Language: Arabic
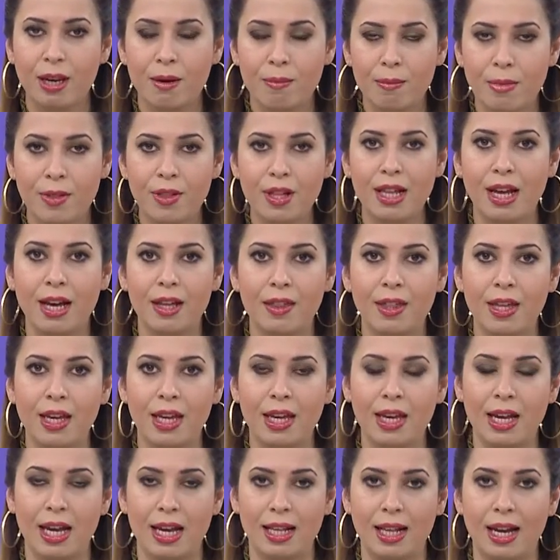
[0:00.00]
مثل
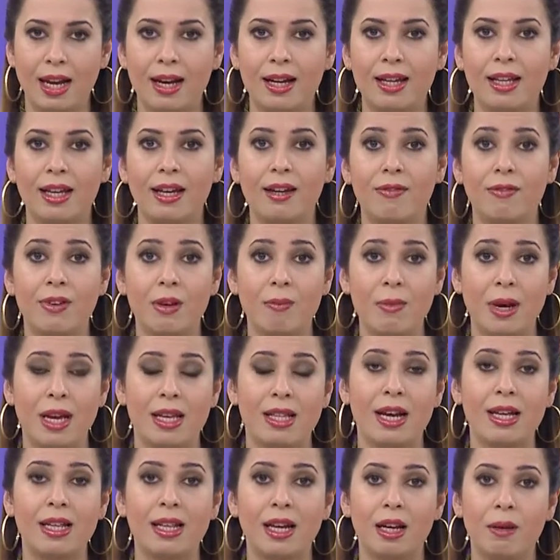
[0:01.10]
هذه الحالة فيما
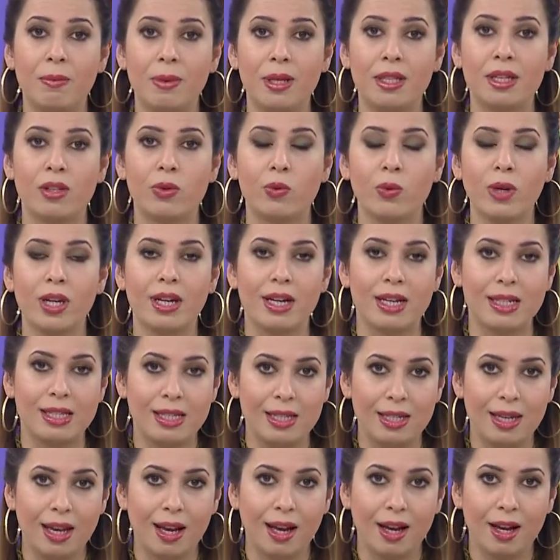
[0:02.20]
يتعلق بتطوير
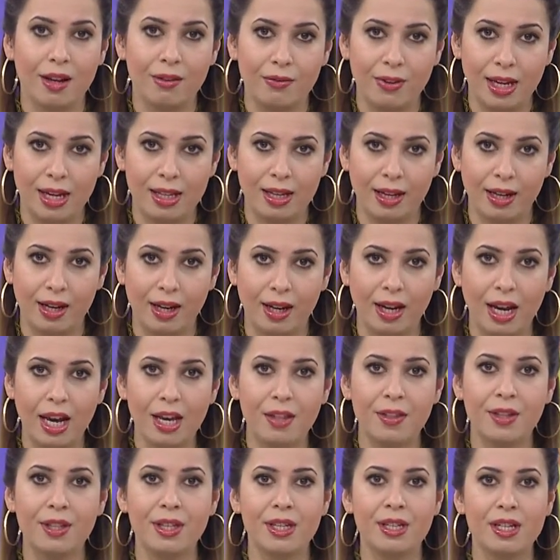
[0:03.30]
السياحة في العراق حيث
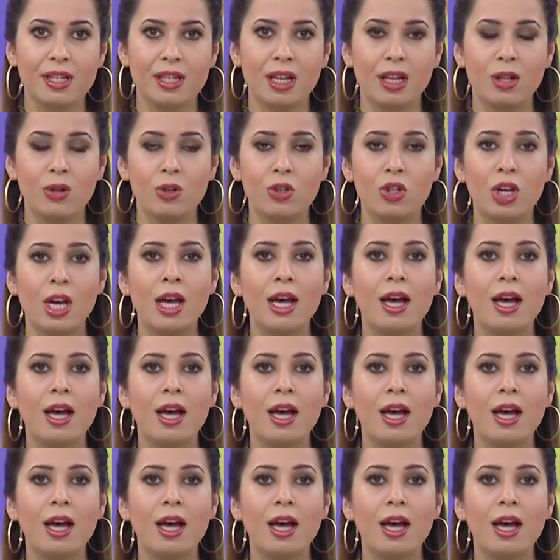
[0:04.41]
أن التزلج